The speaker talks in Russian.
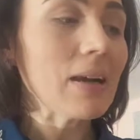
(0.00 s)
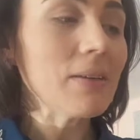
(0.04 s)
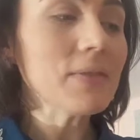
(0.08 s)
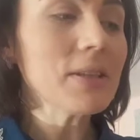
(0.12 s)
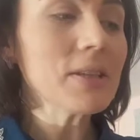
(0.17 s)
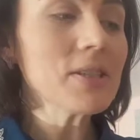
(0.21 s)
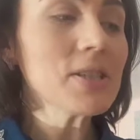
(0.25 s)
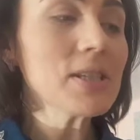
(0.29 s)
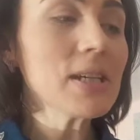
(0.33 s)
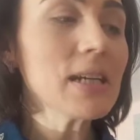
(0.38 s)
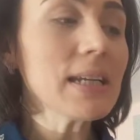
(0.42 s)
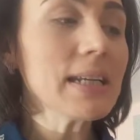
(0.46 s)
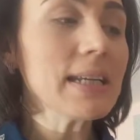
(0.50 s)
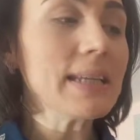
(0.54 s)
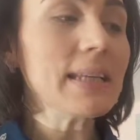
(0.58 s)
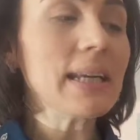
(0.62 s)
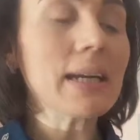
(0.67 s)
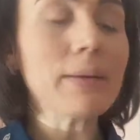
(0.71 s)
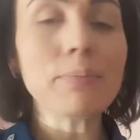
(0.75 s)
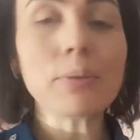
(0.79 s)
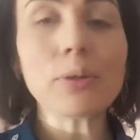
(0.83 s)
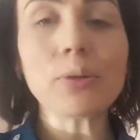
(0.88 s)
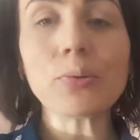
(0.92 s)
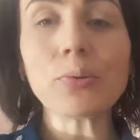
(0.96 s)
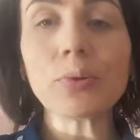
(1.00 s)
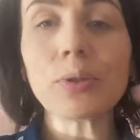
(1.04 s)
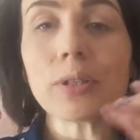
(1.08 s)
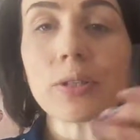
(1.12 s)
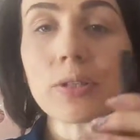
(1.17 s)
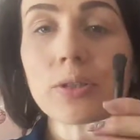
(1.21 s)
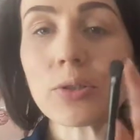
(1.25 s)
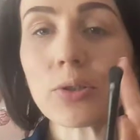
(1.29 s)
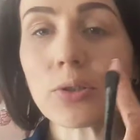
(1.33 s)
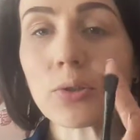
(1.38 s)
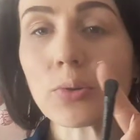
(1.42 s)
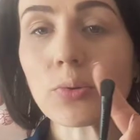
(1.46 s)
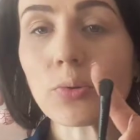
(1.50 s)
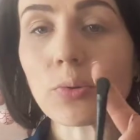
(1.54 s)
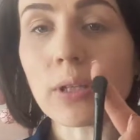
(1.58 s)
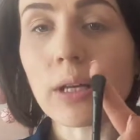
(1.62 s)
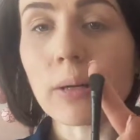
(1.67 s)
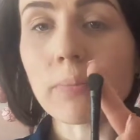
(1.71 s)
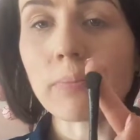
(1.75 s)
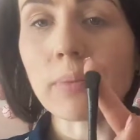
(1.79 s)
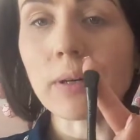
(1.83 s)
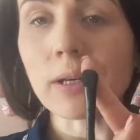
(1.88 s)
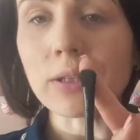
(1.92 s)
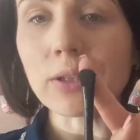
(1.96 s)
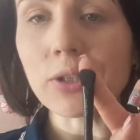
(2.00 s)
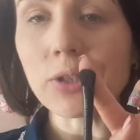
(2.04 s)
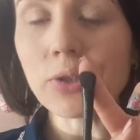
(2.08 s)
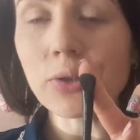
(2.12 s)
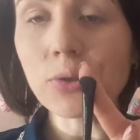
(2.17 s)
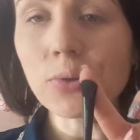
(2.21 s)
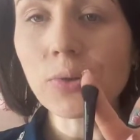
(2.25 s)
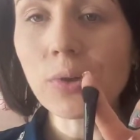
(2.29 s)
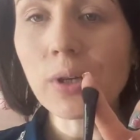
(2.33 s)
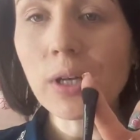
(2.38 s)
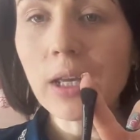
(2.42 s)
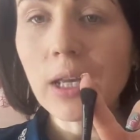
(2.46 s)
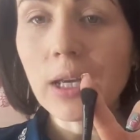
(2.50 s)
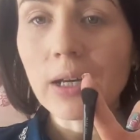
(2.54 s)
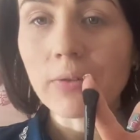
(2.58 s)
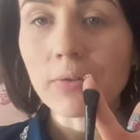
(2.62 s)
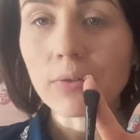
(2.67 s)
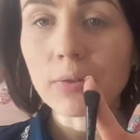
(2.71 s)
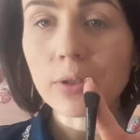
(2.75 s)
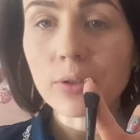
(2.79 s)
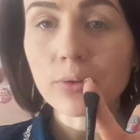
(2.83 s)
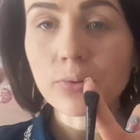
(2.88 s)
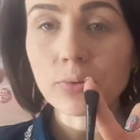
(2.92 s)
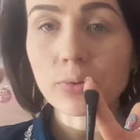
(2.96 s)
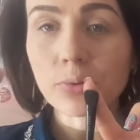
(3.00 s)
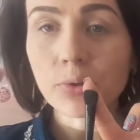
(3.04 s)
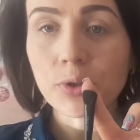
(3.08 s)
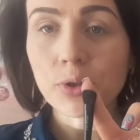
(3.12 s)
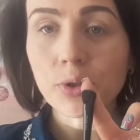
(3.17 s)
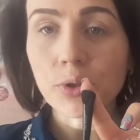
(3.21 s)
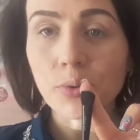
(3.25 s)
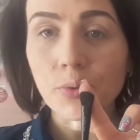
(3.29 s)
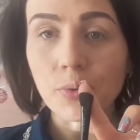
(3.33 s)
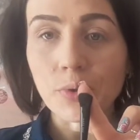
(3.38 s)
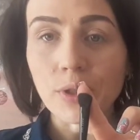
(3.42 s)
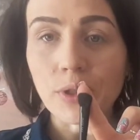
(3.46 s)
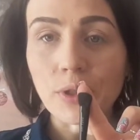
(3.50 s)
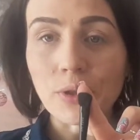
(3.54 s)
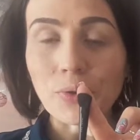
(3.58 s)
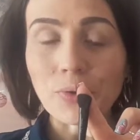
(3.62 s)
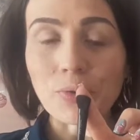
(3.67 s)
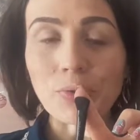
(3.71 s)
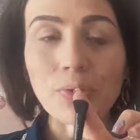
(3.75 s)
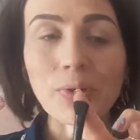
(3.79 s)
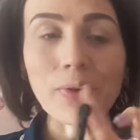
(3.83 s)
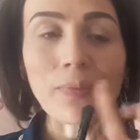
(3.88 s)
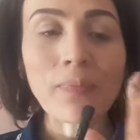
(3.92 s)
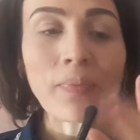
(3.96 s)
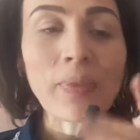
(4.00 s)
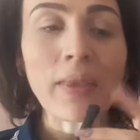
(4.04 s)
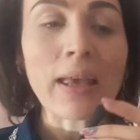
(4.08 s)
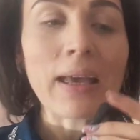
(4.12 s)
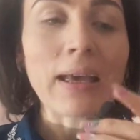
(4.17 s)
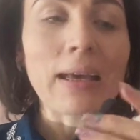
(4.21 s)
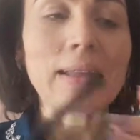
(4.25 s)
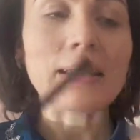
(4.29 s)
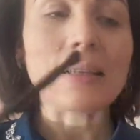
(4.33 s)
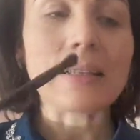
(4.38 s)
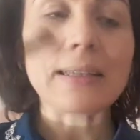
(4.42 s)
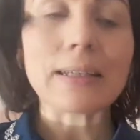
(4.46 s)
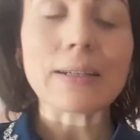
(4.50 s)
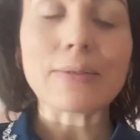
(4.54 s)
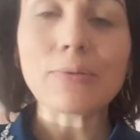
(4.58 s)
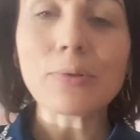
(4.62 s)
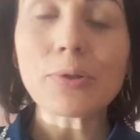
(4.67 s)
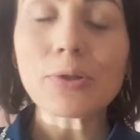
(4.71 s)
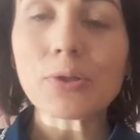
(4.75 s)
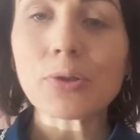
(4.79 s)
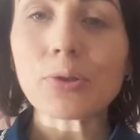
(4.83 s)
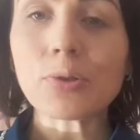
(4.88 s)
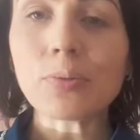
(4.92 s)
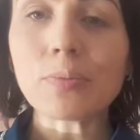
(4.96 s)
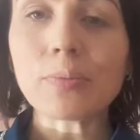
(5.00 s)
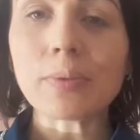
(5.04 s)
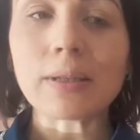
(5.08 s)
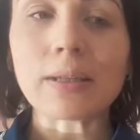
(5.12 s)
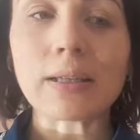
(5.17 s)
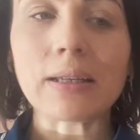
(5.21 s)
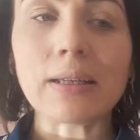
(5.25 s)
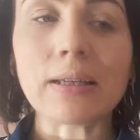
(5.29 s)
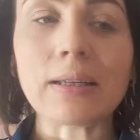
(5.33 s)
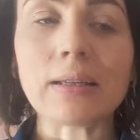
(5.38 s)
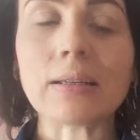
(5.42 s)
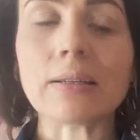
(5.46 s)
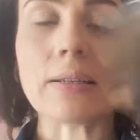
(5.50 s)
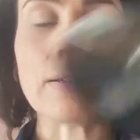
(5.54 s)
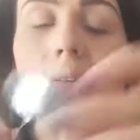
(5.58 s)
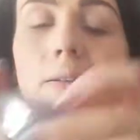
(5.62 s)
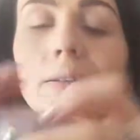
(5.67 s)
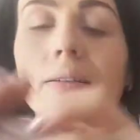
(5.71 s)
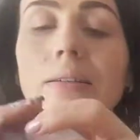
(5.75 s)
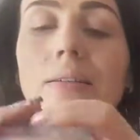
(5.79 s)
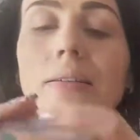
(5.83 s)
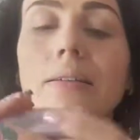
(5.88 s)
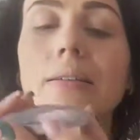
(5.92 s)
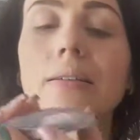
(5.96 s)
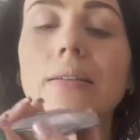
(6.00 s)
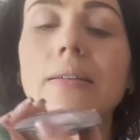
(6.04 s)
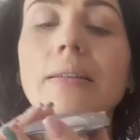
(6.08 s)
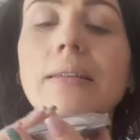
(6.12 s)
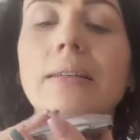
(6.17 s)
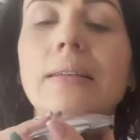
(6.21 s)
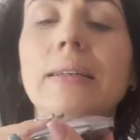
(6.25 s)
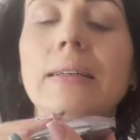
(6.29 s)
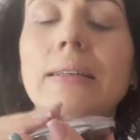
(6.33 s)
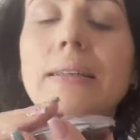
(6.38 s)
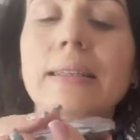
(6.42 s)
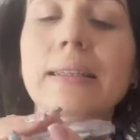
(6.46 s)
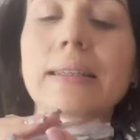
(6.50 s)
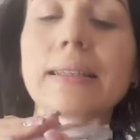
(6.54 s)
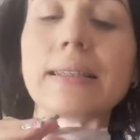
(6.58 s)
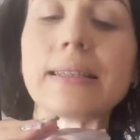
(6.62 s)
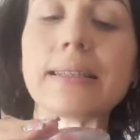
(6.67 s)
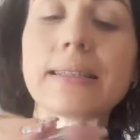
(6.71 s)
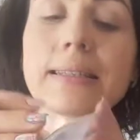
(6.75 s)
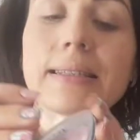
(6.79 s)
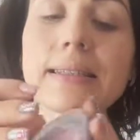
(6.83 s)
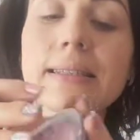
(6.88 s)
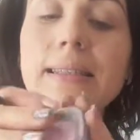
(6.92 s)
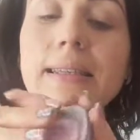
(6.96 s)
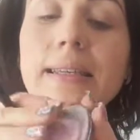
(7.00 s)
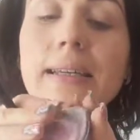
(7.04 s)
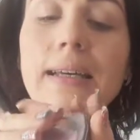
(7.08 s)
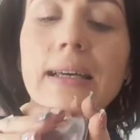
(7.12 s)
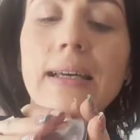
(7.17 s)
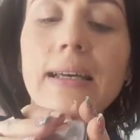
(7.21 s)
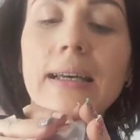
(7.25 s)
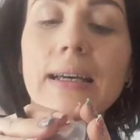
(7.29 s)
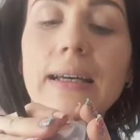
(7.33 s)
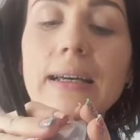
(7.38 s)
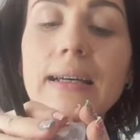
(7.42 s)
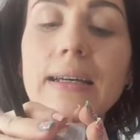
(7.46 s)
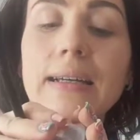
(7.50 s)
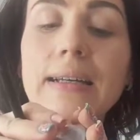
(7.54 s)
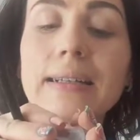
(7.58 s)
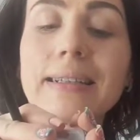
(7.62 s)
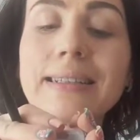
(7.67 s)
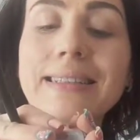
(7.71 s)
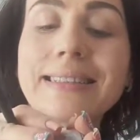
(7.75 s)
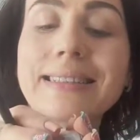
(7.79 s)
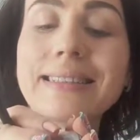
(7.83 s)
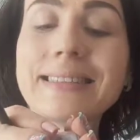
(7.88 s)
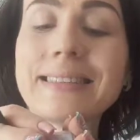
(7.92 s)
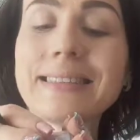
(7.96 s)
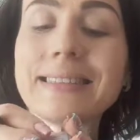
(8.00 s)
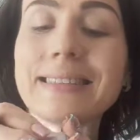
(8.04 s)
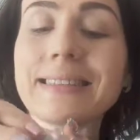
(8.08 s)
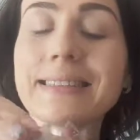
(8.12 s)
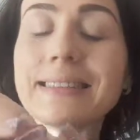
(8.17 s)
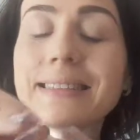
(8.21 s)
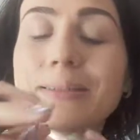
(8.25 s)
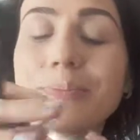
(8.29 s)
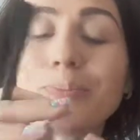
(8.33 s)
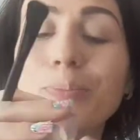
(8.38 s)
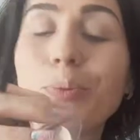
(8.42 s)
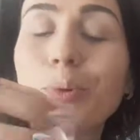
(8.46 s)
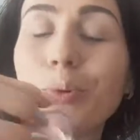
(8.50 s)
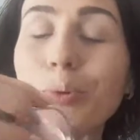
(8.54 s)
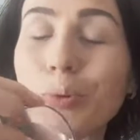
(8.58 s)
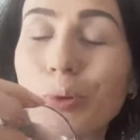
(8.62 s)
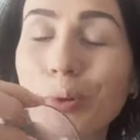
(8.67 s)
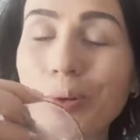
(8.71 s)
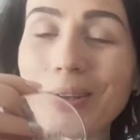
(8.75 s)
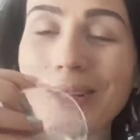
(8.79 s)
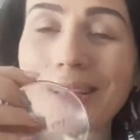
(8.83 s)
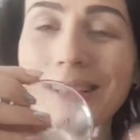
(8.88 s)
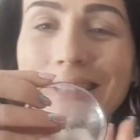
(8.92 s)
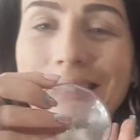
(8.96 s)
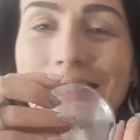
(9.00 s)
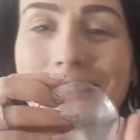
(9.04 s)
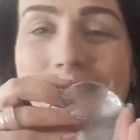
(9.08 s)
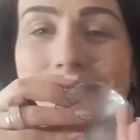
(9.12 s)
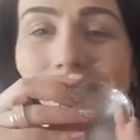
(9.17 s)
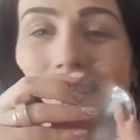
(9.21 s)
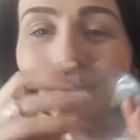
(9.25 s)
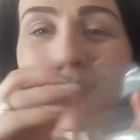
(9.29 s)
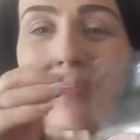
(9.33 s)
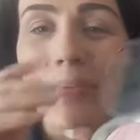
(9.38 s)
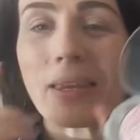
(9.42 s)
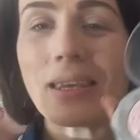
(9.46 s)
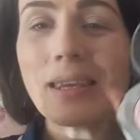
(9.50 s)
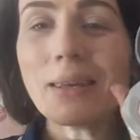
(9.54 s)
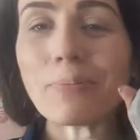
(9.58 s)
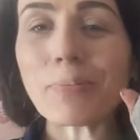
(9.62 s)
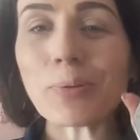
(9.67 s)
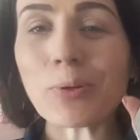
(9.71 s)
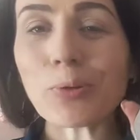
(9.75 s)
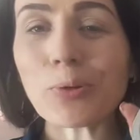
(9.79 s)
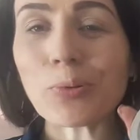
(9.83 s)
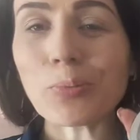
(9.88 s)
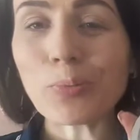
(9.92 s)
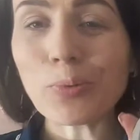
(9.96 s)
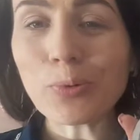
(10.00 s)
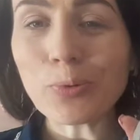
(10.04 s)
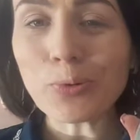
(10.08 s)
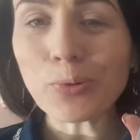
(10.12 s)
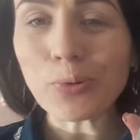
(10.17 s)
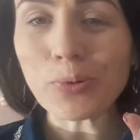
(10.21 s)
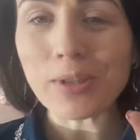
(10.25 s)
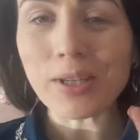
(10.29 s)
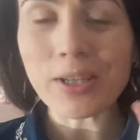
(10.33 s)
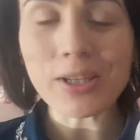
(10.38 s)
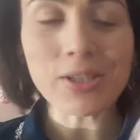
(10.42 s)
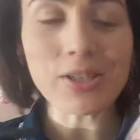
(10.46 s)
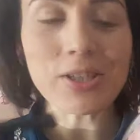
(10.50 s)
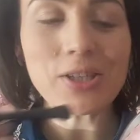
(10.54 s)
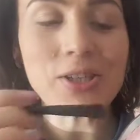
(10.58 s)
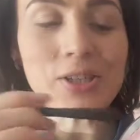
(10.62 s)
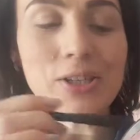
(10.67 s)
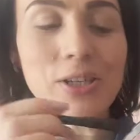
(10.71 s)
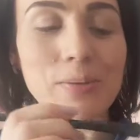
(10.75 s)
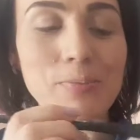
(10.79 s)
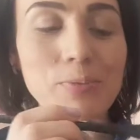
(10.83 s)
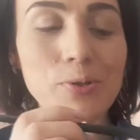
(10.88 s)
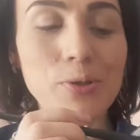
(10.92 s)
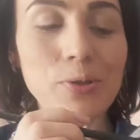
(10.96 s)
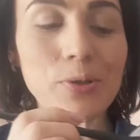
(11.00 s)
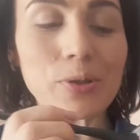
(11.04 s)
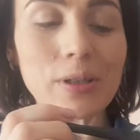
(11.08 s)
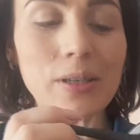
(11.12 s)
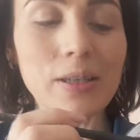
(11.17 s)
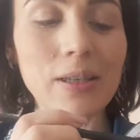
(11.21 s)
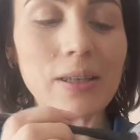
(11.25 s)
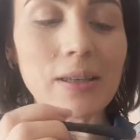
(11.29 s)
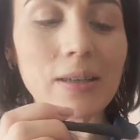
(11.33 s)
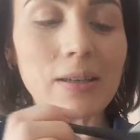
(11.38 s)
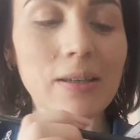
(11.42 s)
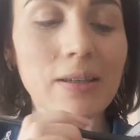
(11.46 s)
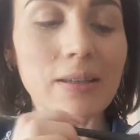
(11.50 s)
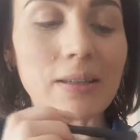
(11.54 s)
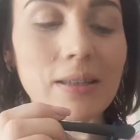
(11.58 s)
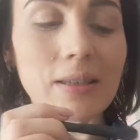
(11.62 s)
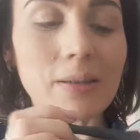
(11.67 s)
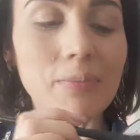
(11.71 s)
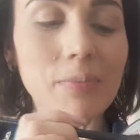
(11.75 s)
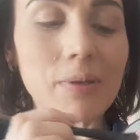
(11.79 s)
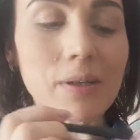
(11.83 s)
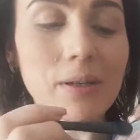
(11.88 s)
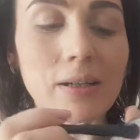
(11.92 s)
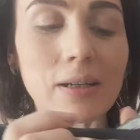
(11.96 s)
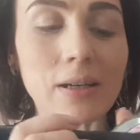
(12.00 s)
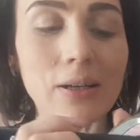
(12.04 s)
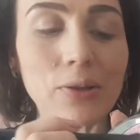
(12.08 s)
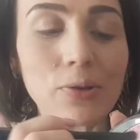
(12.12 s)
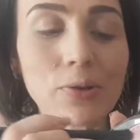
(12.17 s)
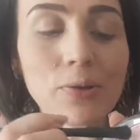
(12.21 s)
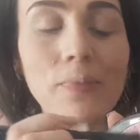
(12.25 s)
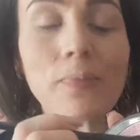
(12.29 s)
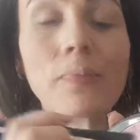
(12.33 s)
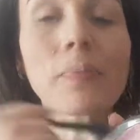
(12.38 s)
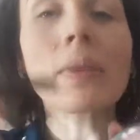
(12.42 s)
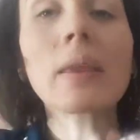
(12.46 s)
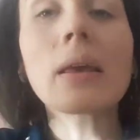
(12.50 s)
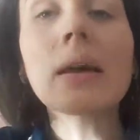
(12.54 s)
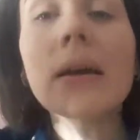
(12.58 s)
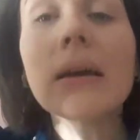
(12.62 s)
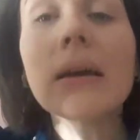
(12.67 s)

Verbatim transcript: А вначале я беру кисточку-лопаточку, вот такую широкенькую, для того, чтобы э, нанести пудру на глаза. И беру пудру нежный жемчуг и набираю,